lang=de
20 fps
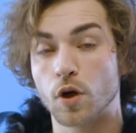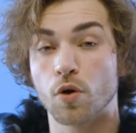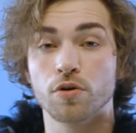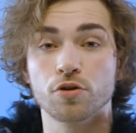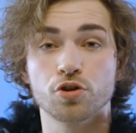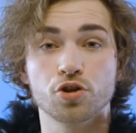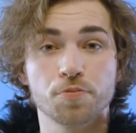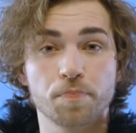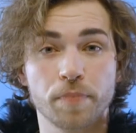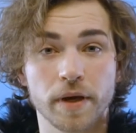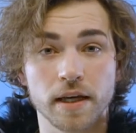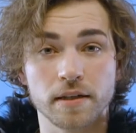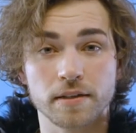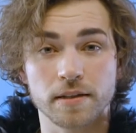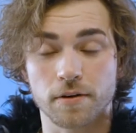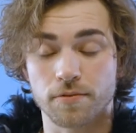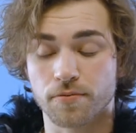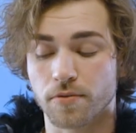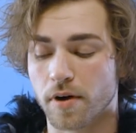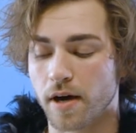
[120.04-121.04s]
Und
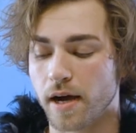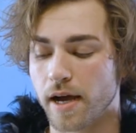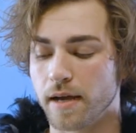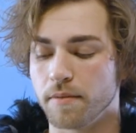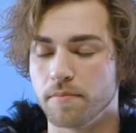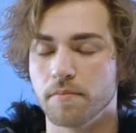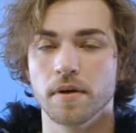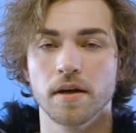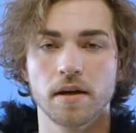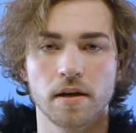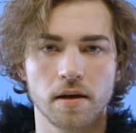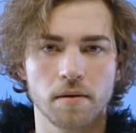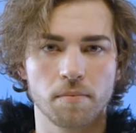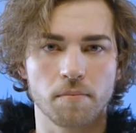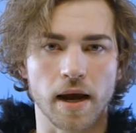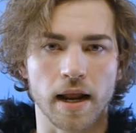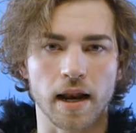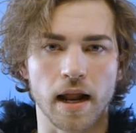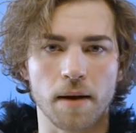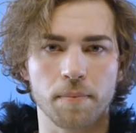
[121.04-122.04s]
später vor allem
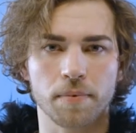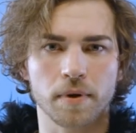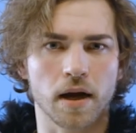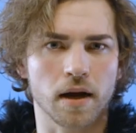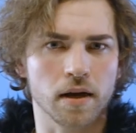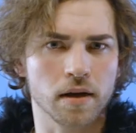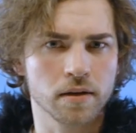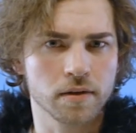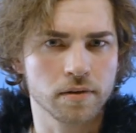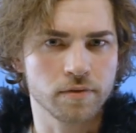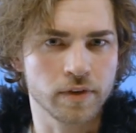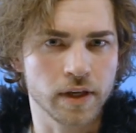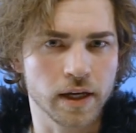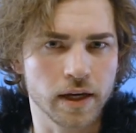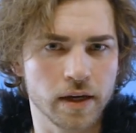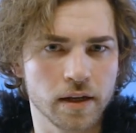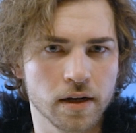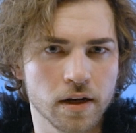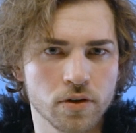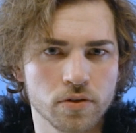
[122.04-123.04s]
mein Abgang. Wir
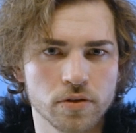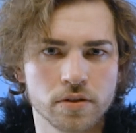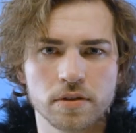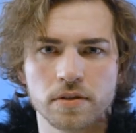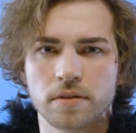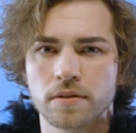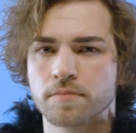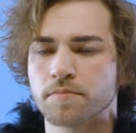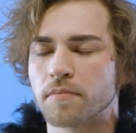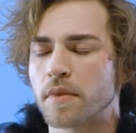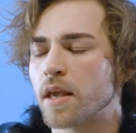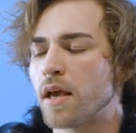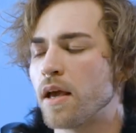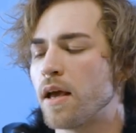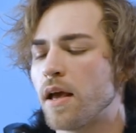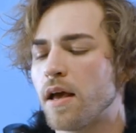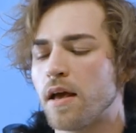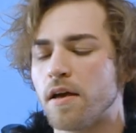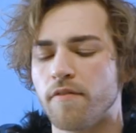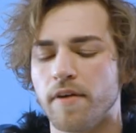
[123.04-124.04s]
erinnern uns,
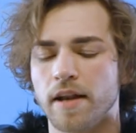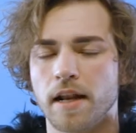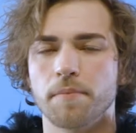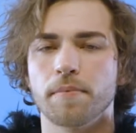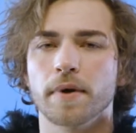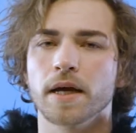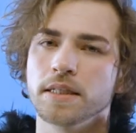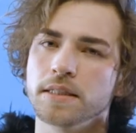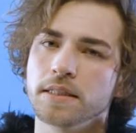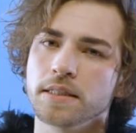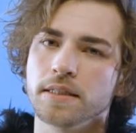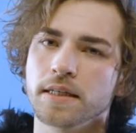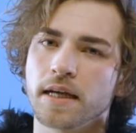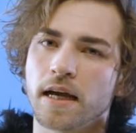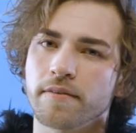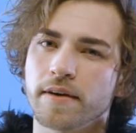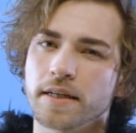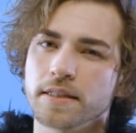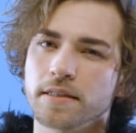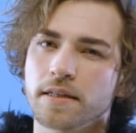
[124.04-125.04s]
wenn der Prinz dir die
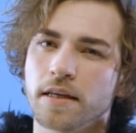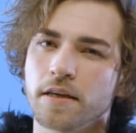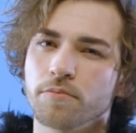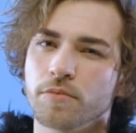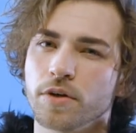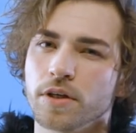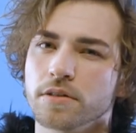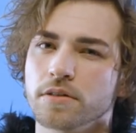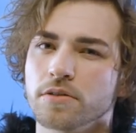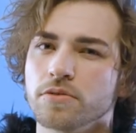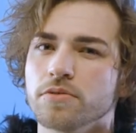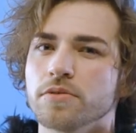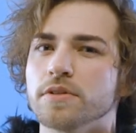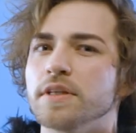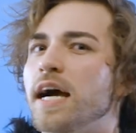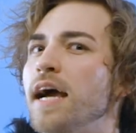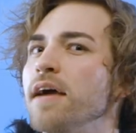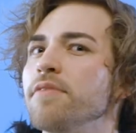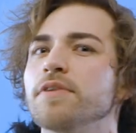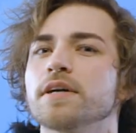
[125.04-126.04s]
Krawatte geben möchte und du
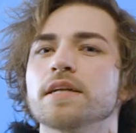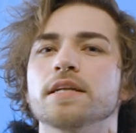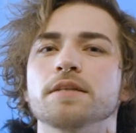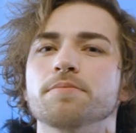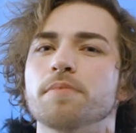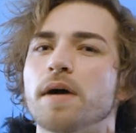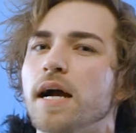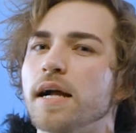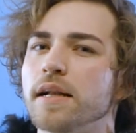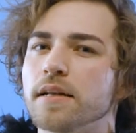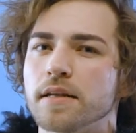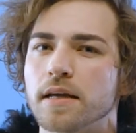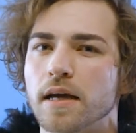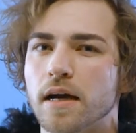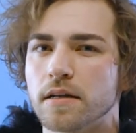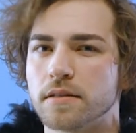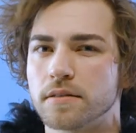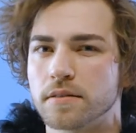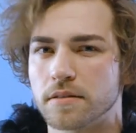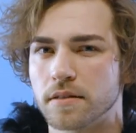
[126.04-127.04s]
sie einfach nicht behalten
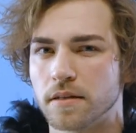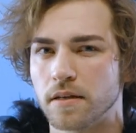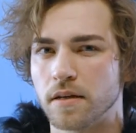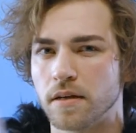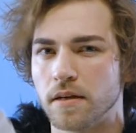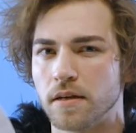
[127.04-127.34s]
kannst,